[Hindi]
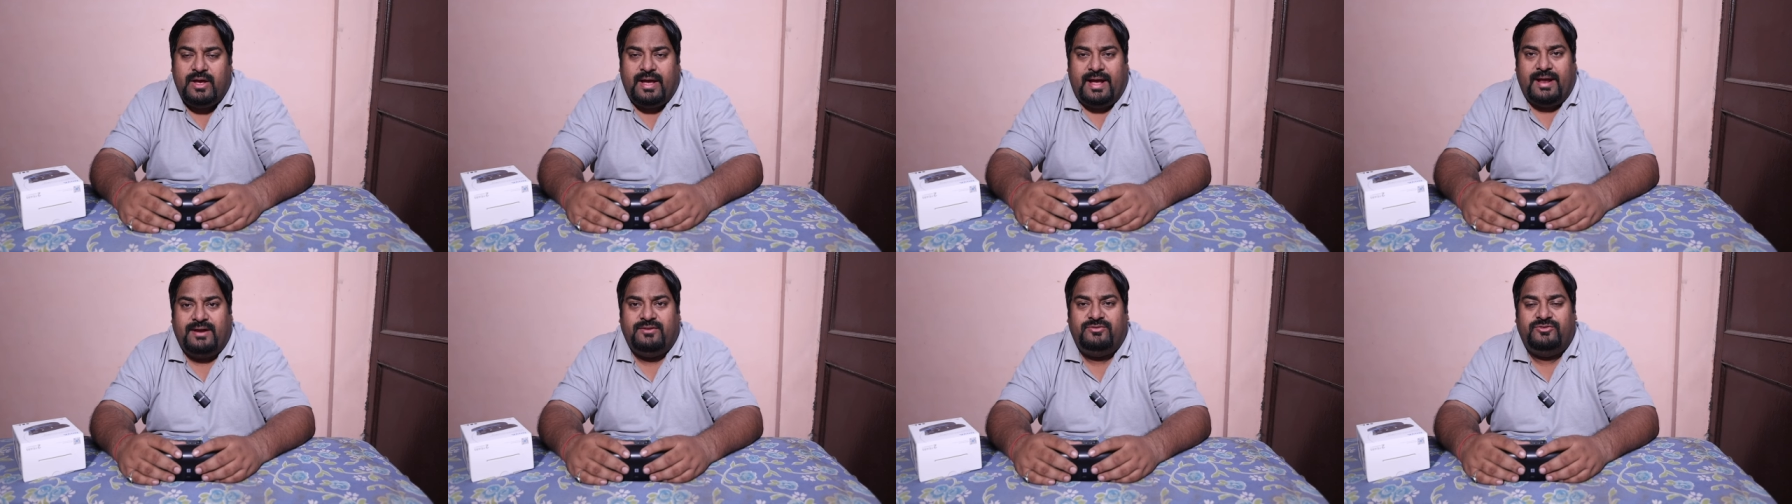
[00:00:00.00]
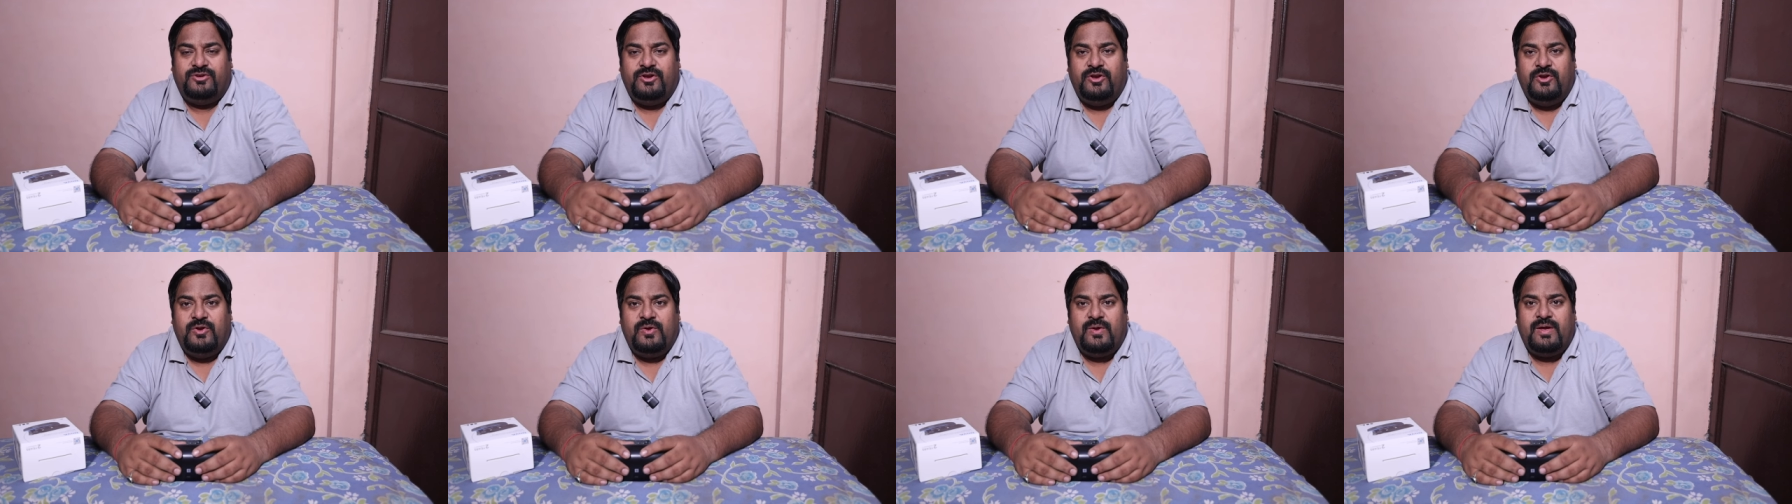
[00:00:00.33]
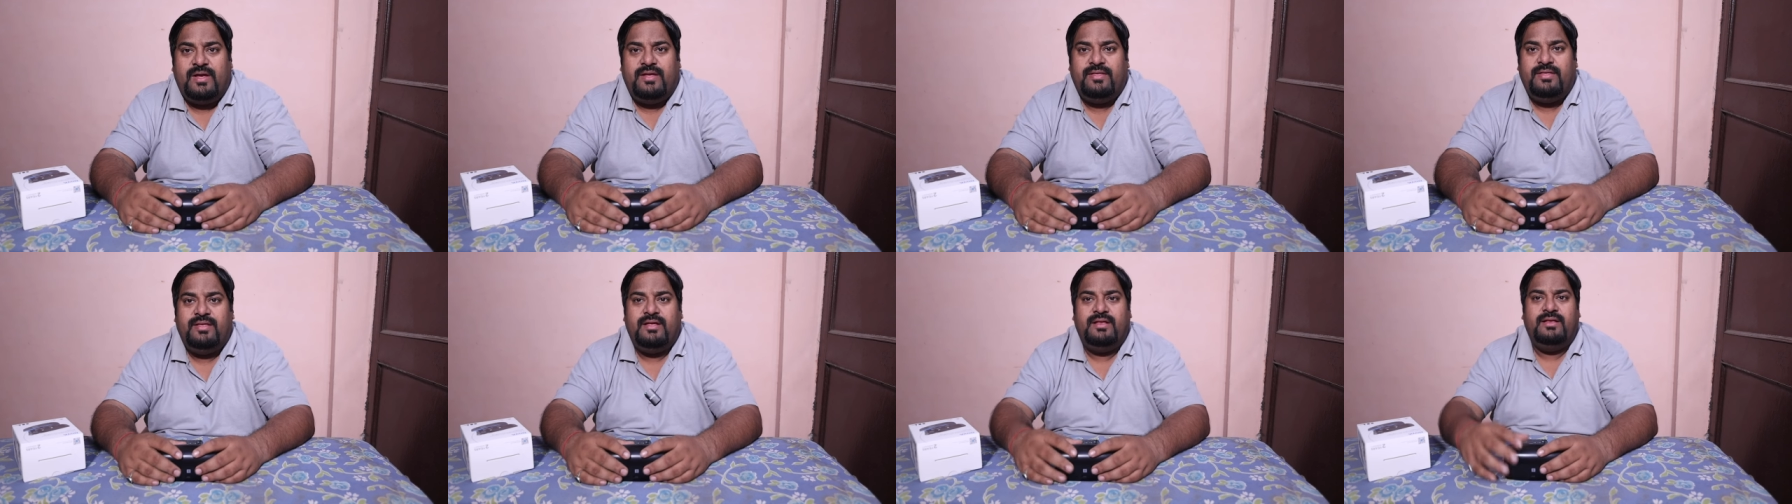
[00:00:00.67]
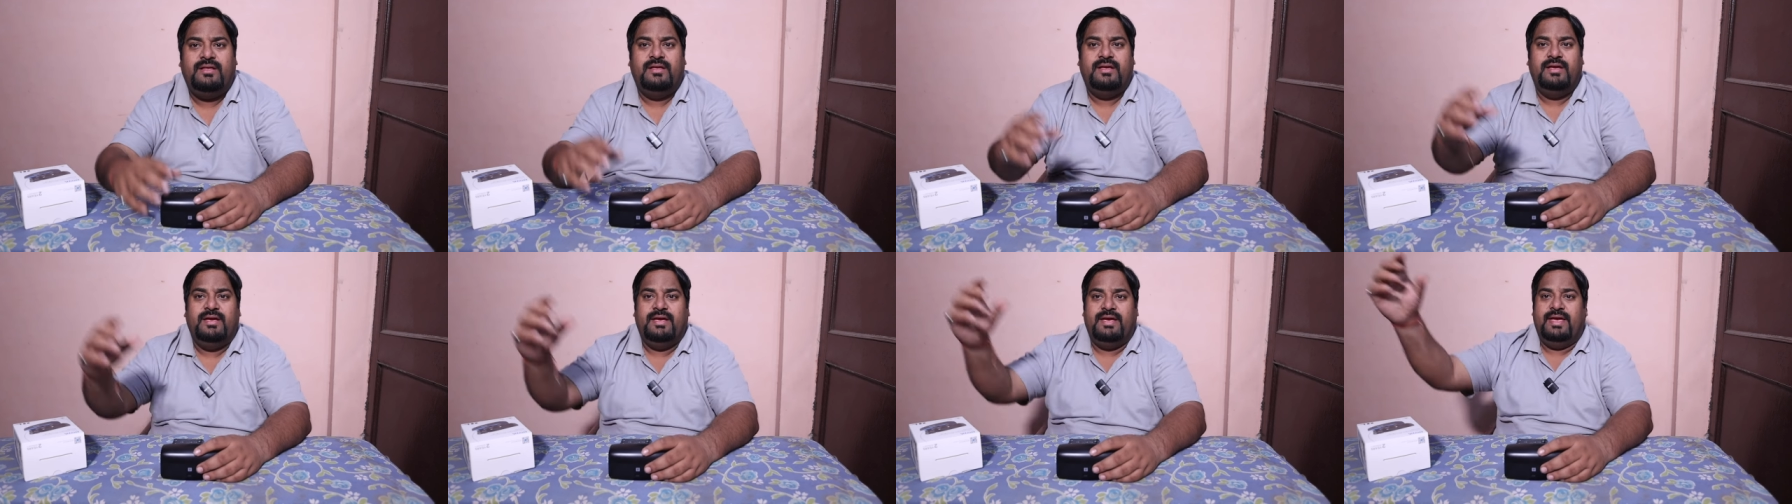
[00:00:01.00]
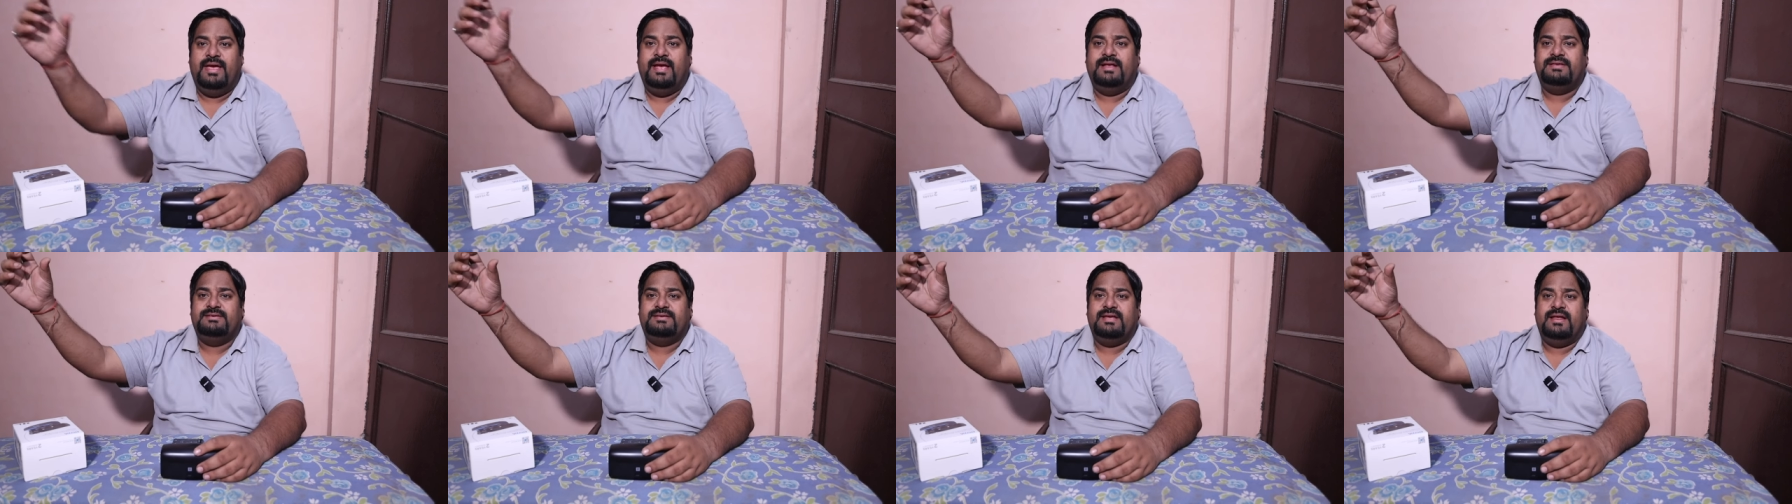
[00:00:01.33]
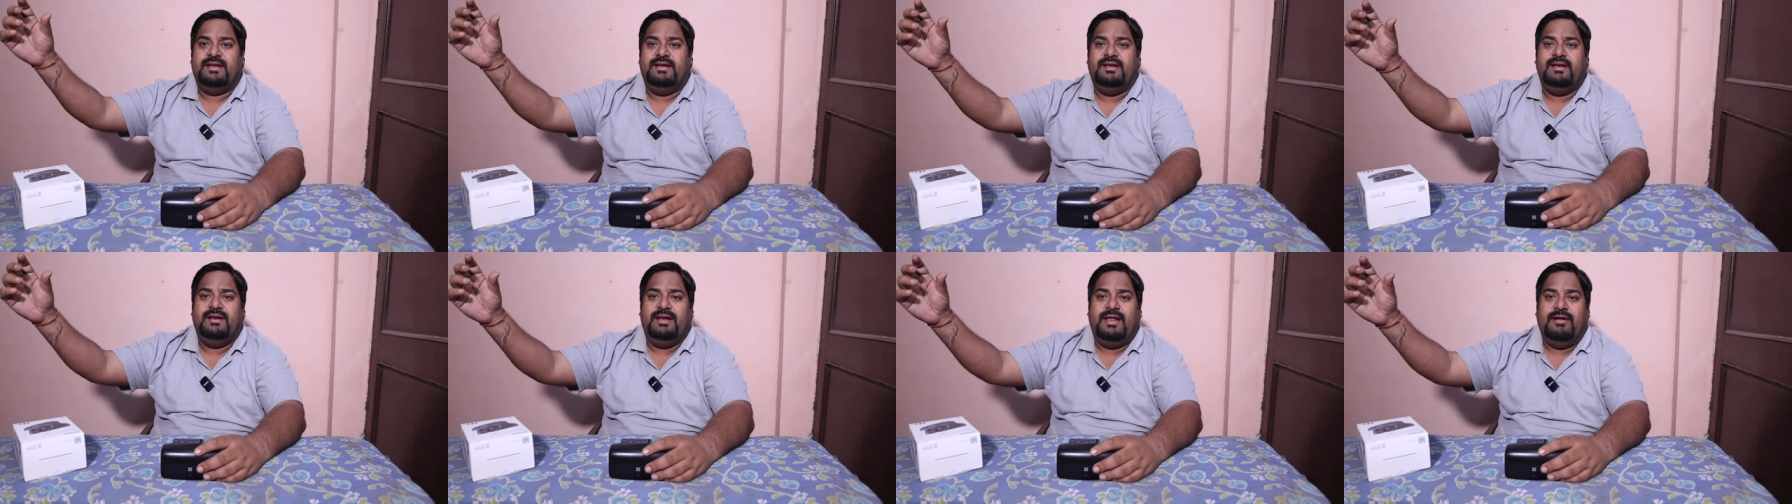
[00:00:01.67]
एंड स्टीरियो के अंदर एक
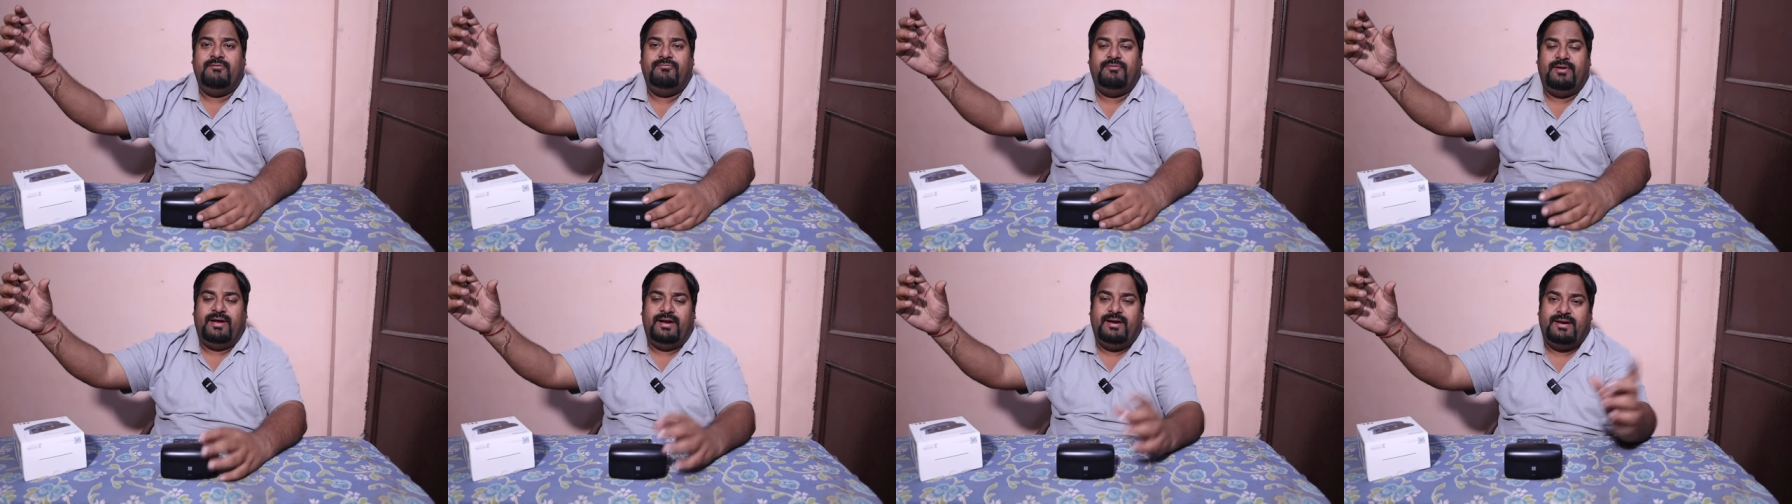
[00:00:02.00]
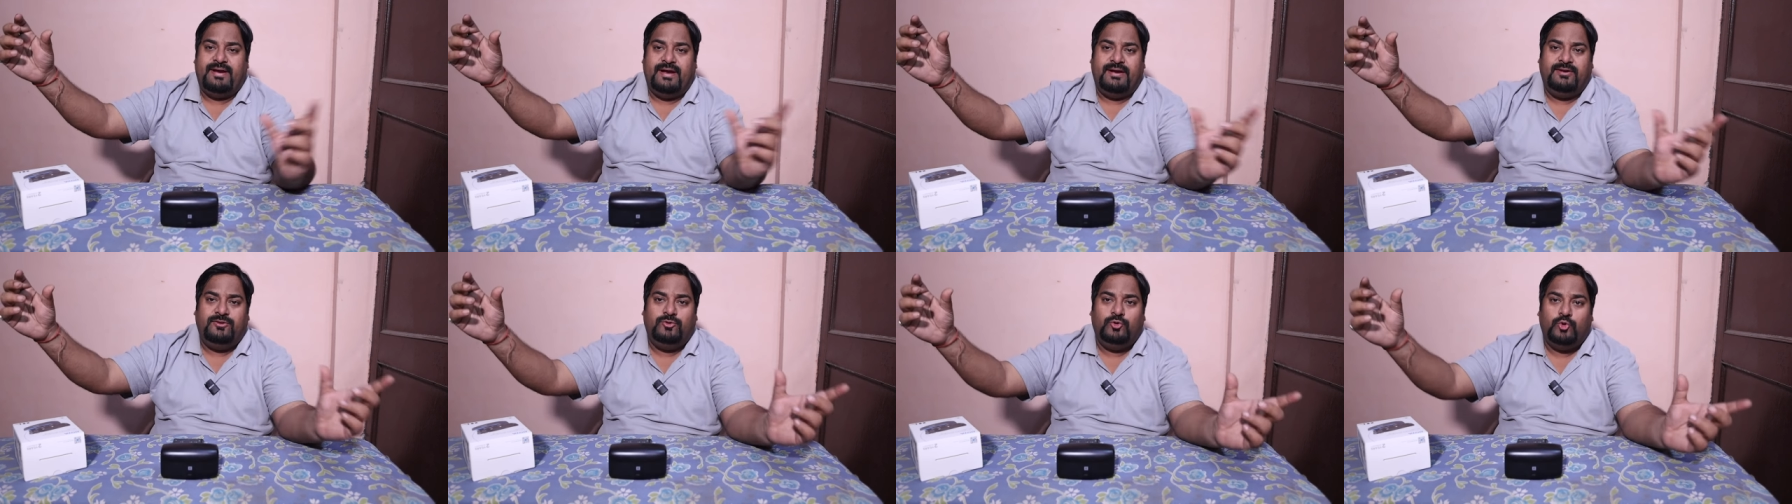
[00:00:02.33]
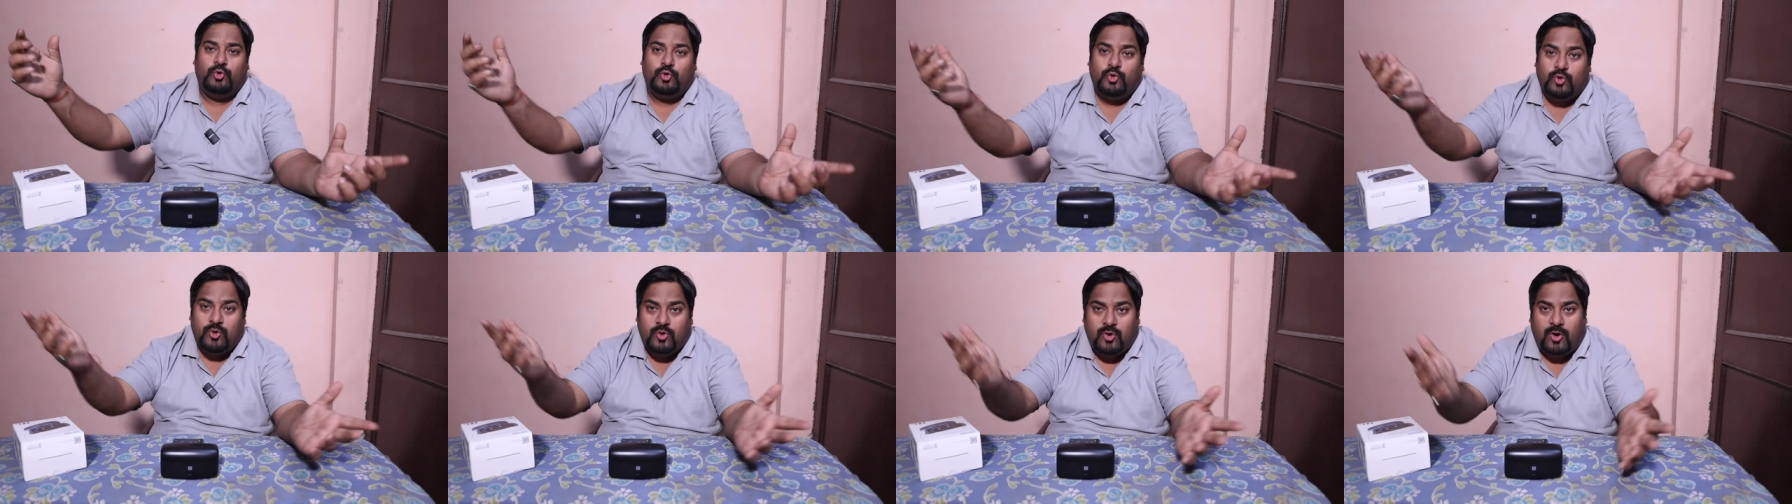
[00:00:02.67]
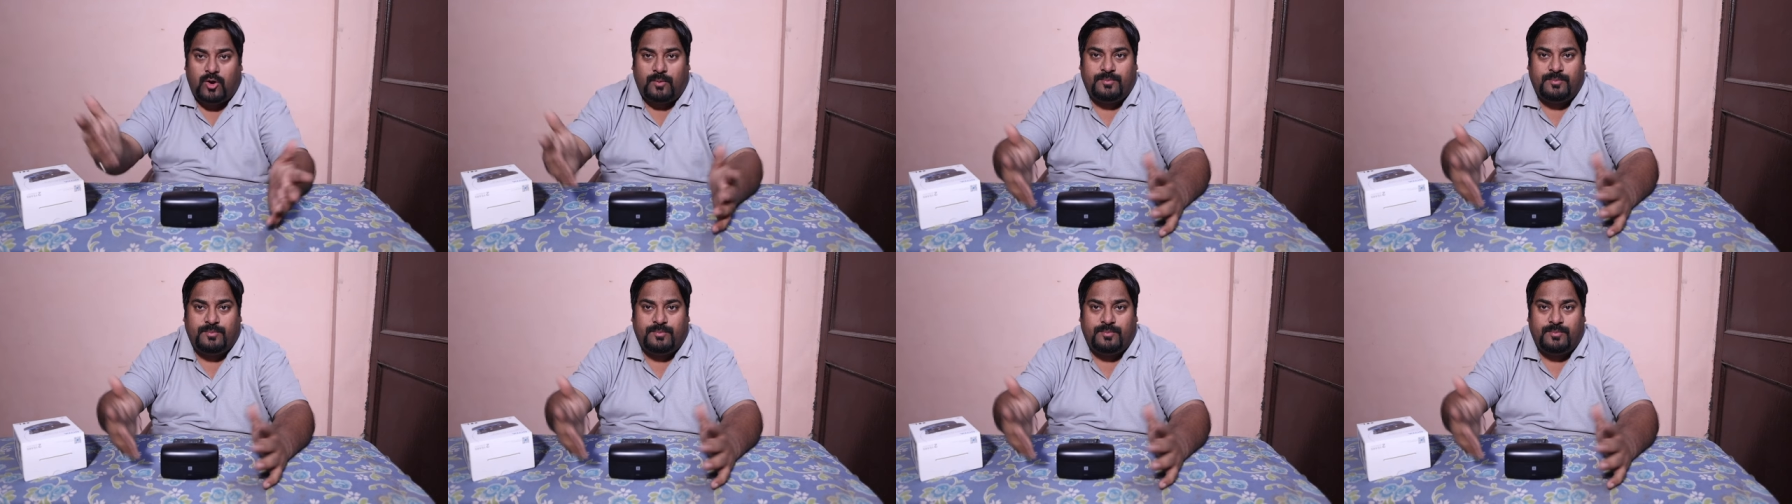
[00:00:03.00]
चैनल लेफ्ट एंड राइट दोनों